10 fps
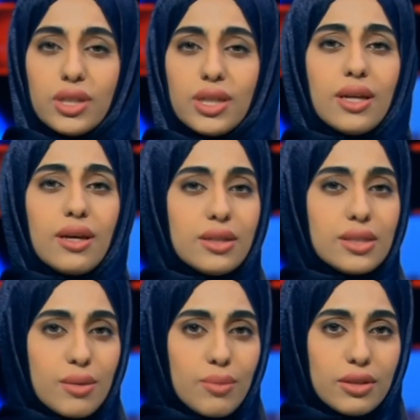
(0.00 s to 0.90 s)
إلى
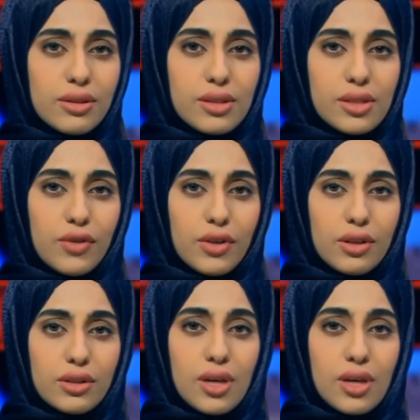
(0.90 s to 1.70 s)
حسابات السفارات